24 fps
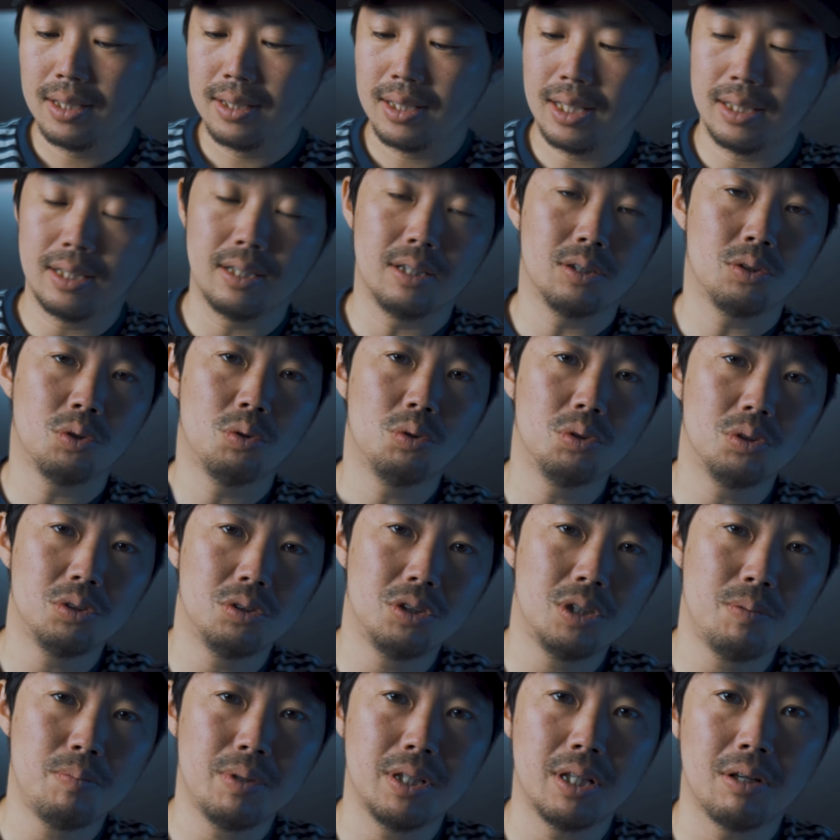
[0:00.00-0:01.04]
なんでね、そうい
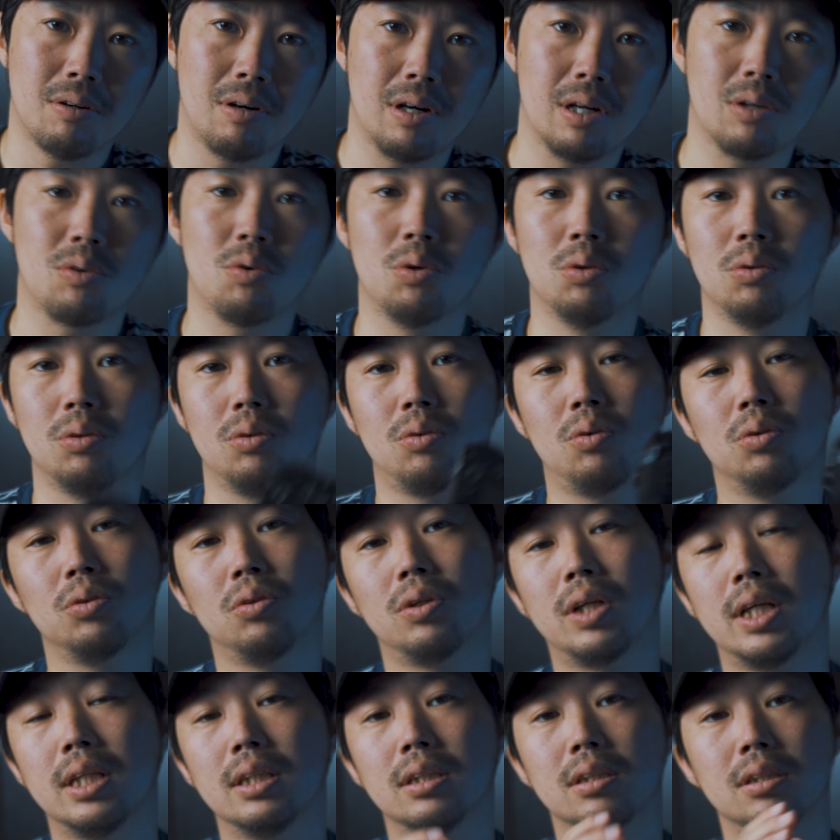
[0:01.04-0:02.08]
う意味では、ここ
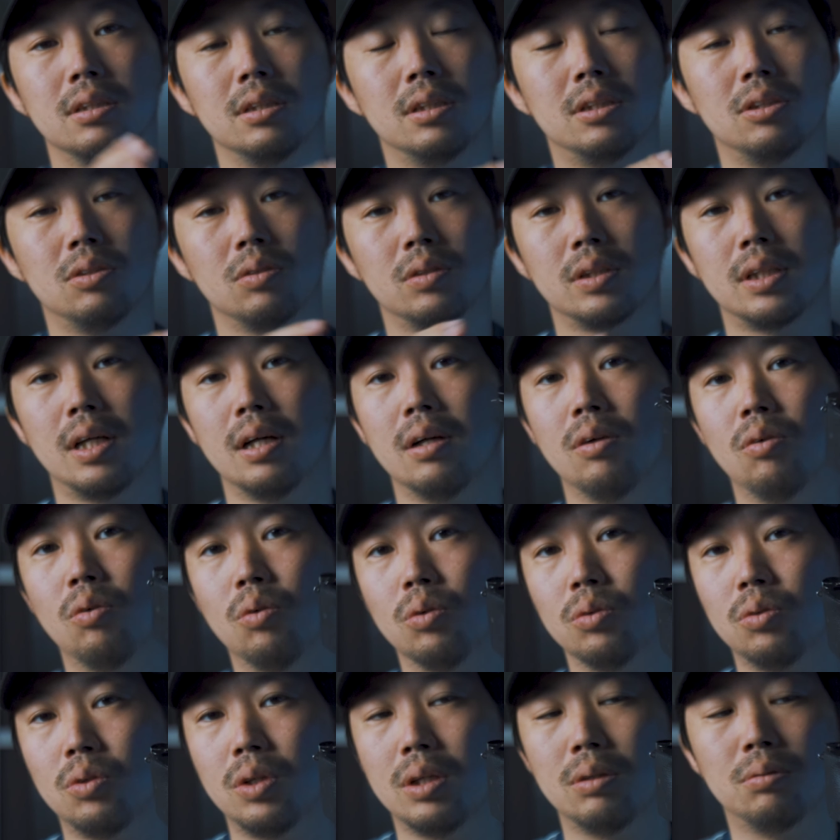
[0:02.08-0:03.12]
のレンズ、
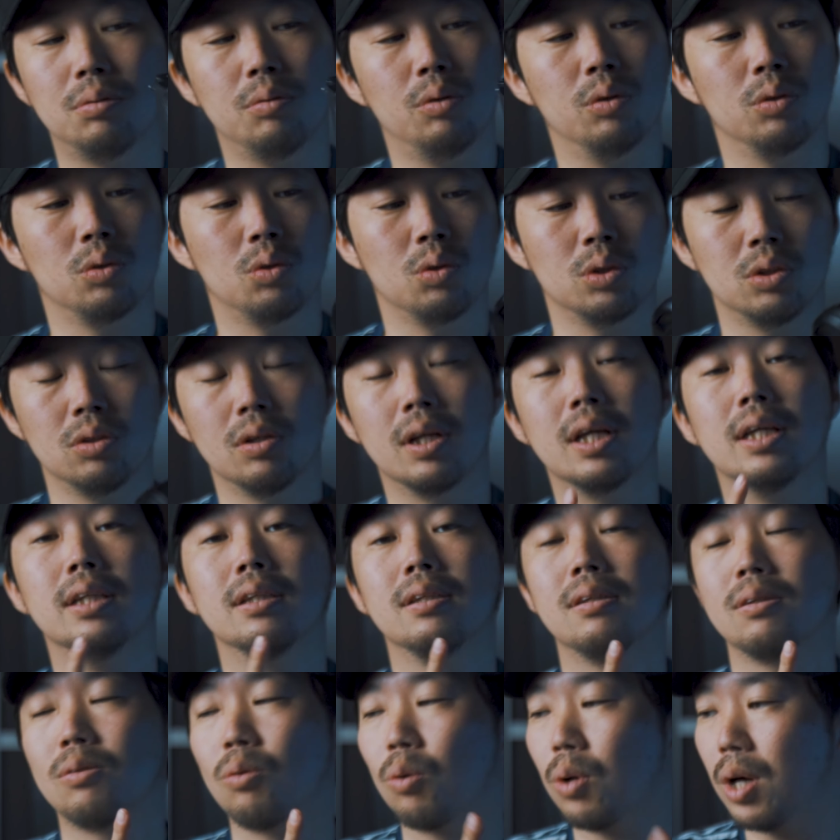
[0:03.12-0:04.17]
1635の F4 当初の
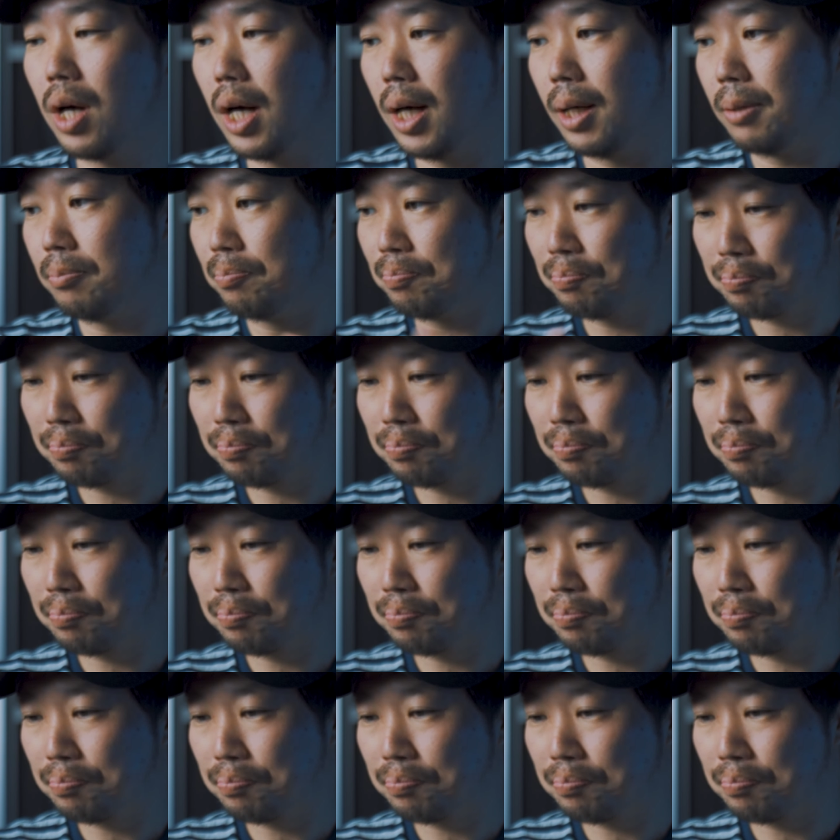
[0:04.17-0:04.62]
レンズとか、